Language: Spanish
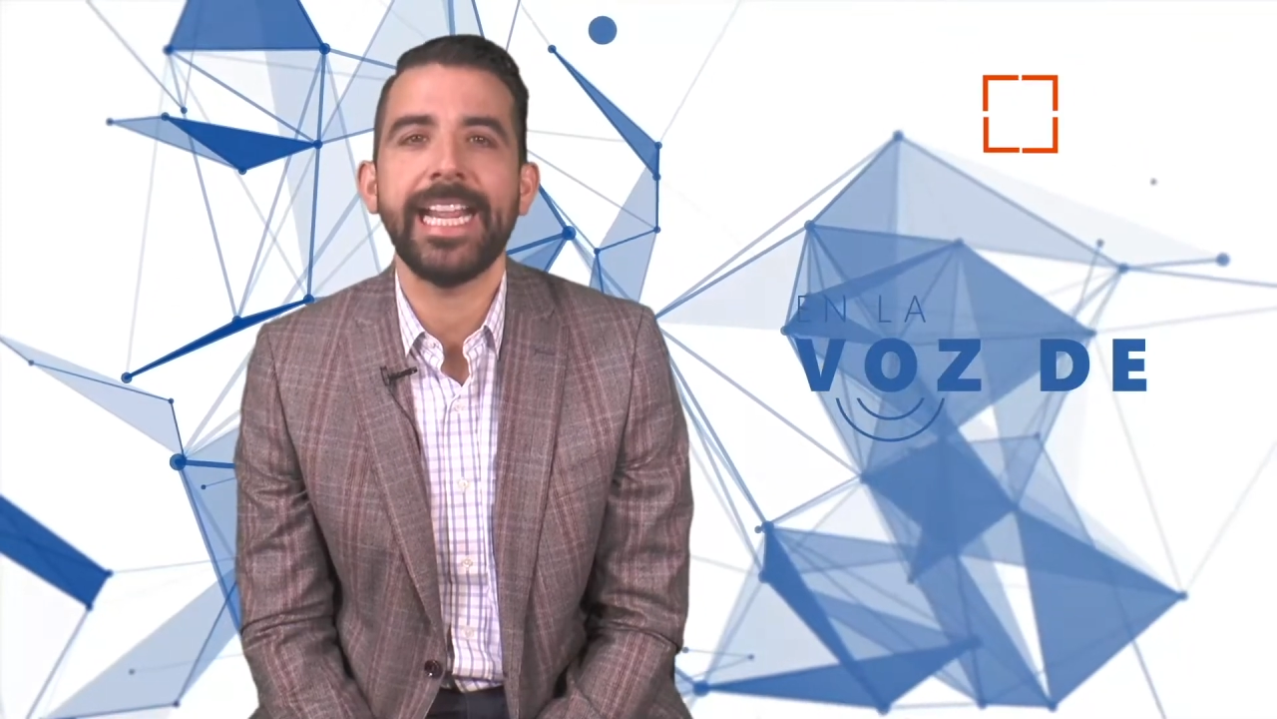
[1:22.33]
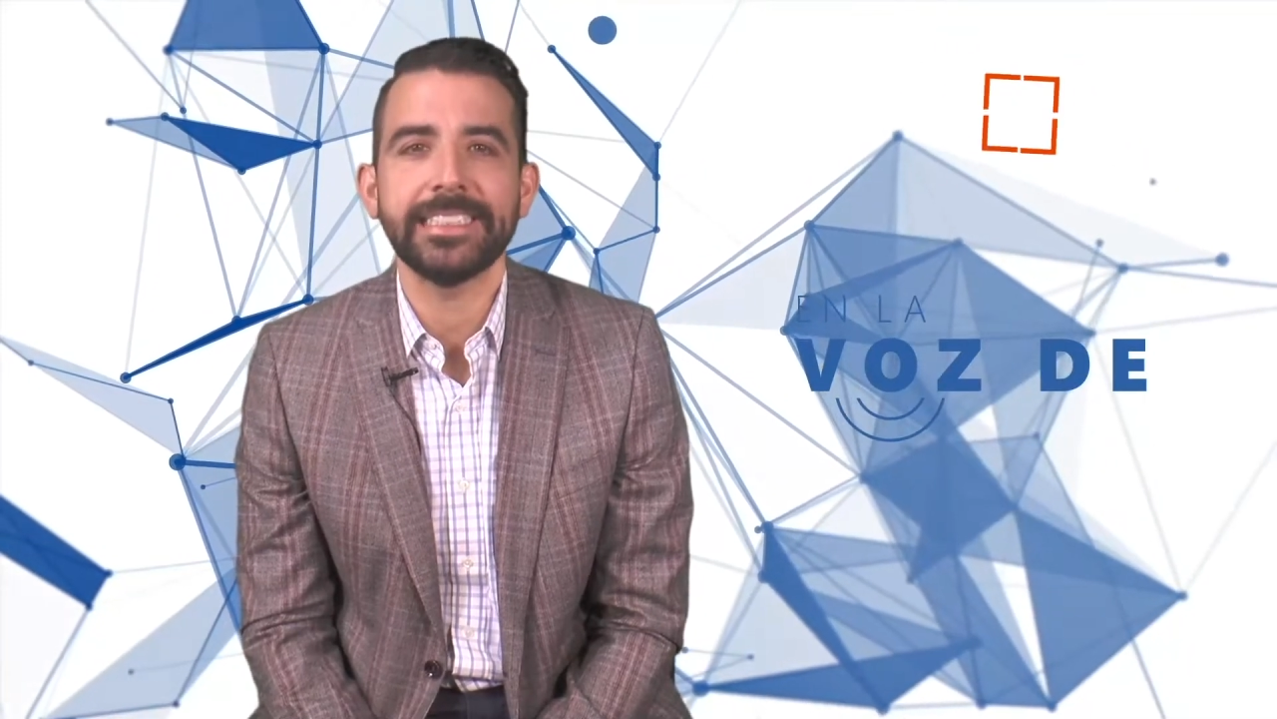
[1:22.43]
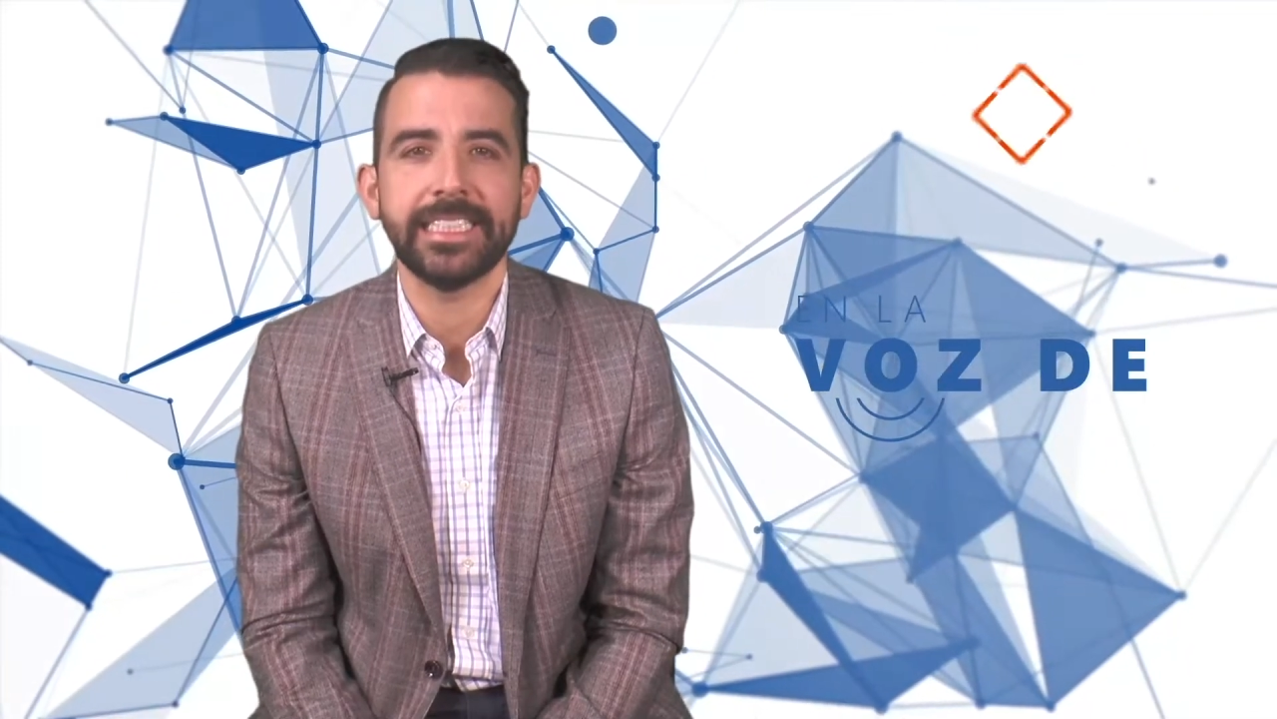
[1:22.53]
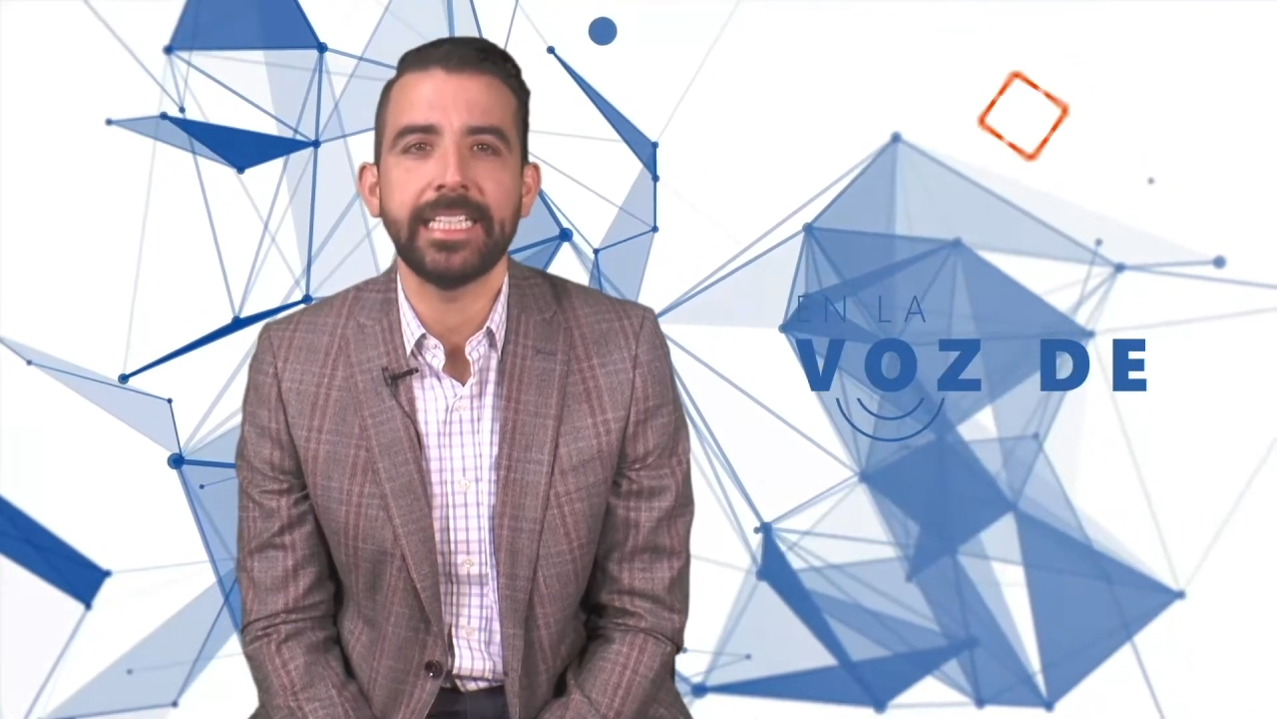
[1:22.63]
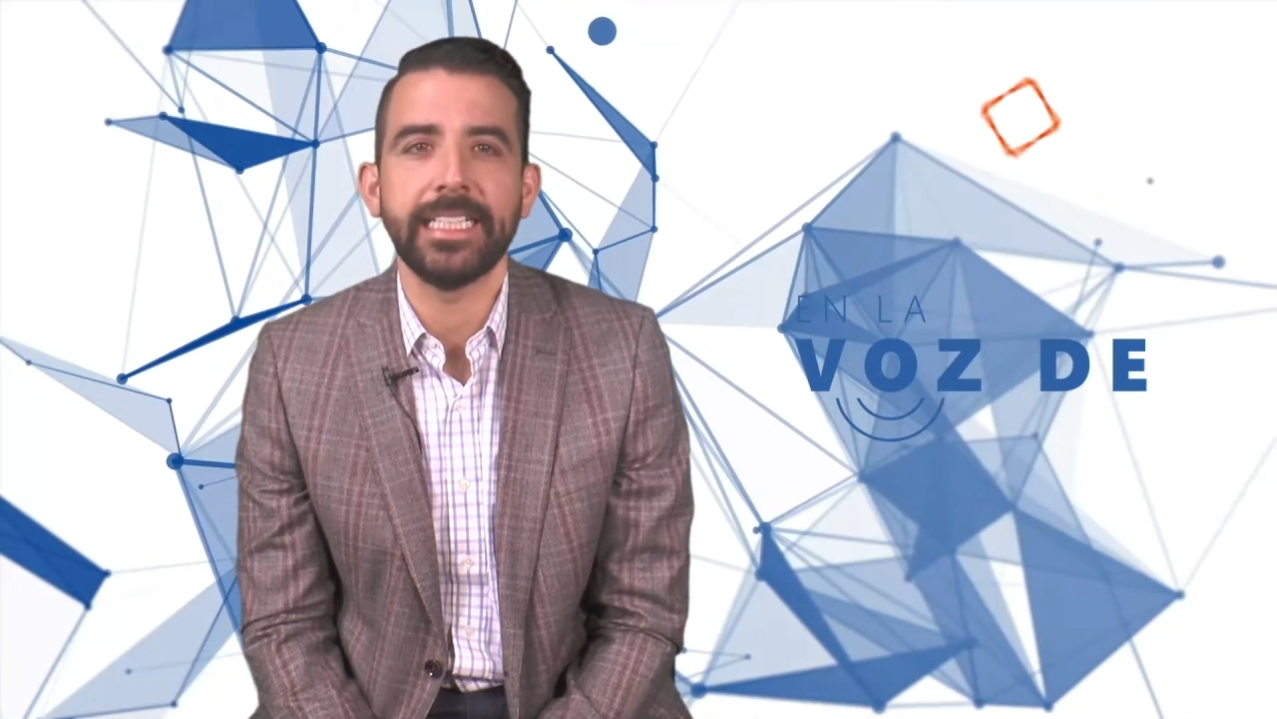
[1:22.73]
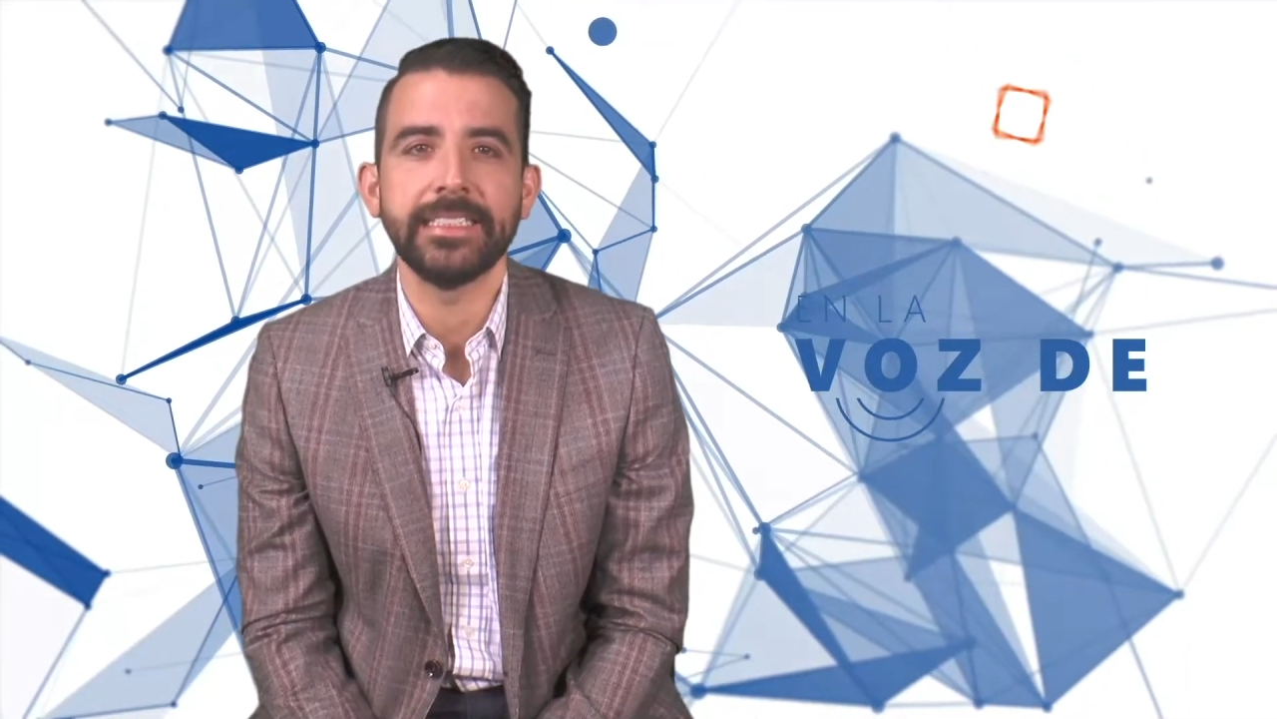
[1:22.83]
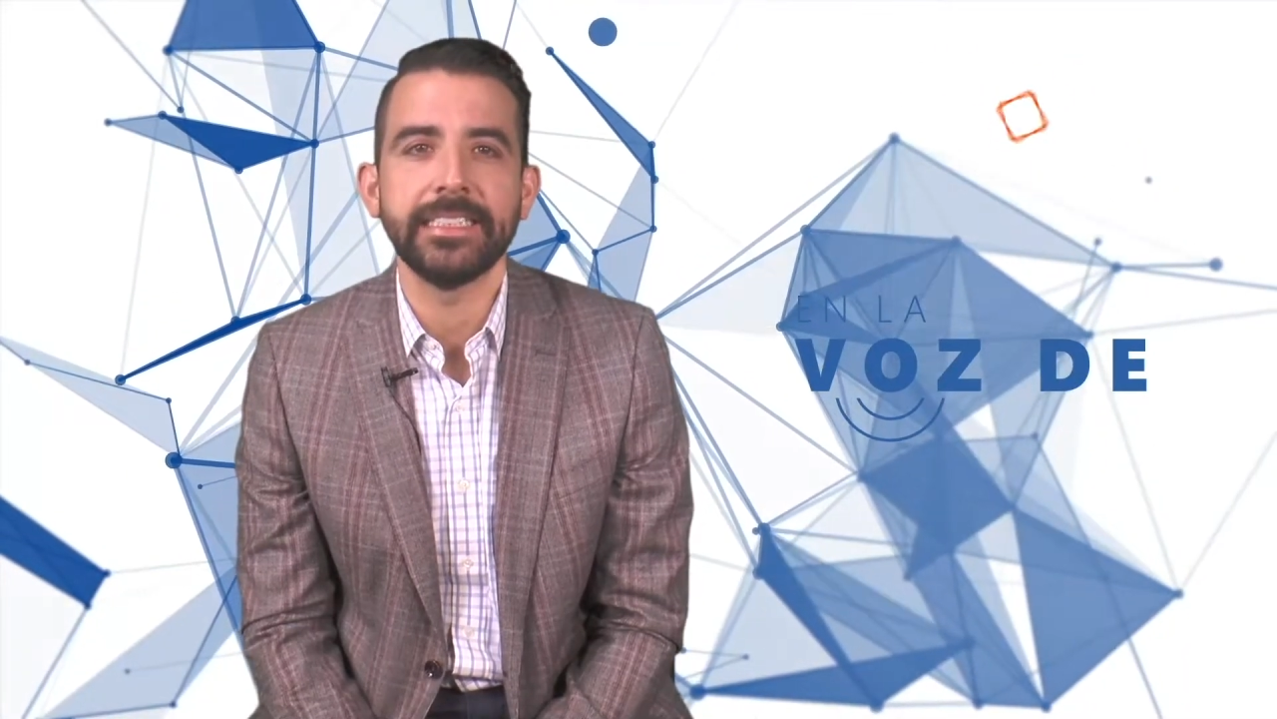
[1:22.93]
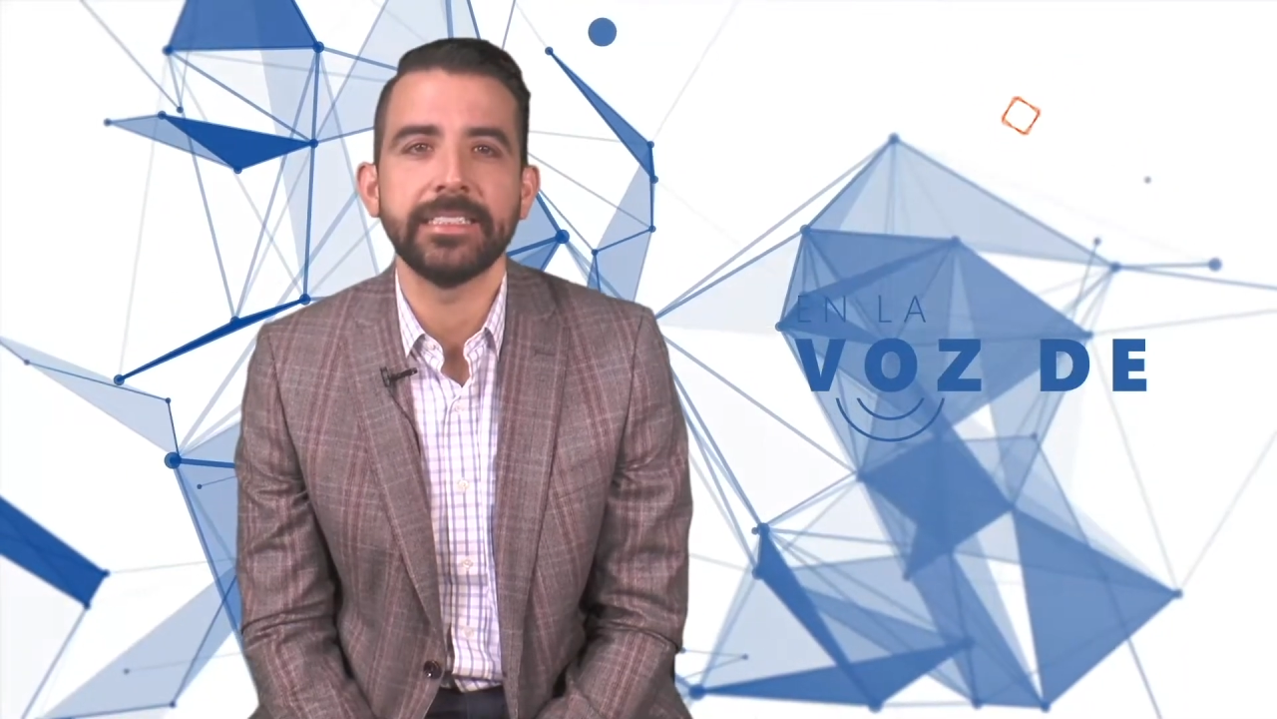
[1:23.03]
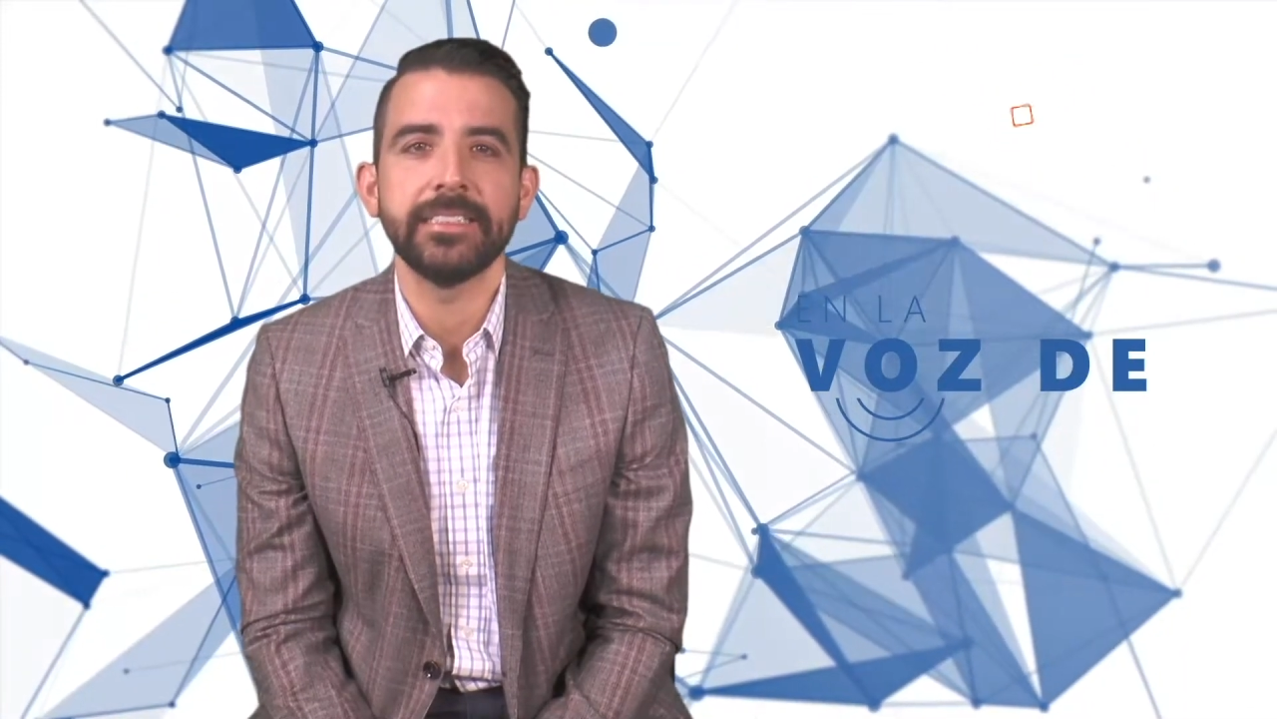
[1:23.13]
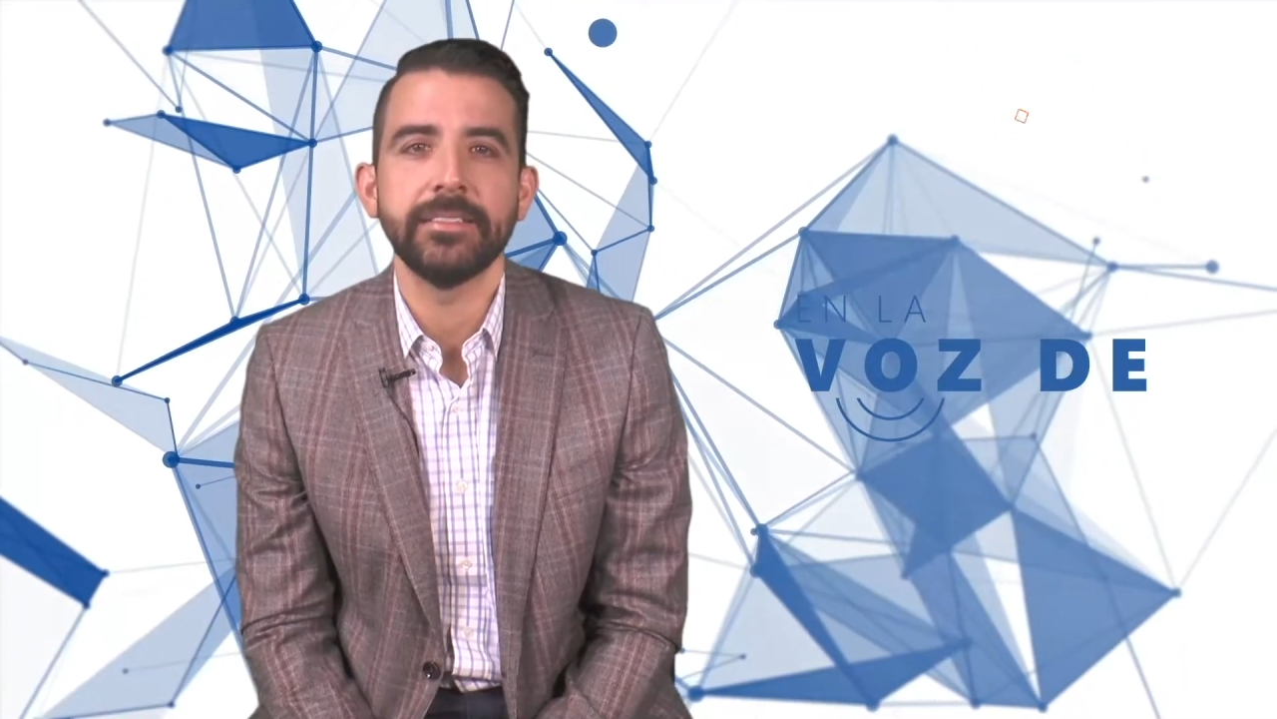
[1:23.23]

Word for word: esta crisis.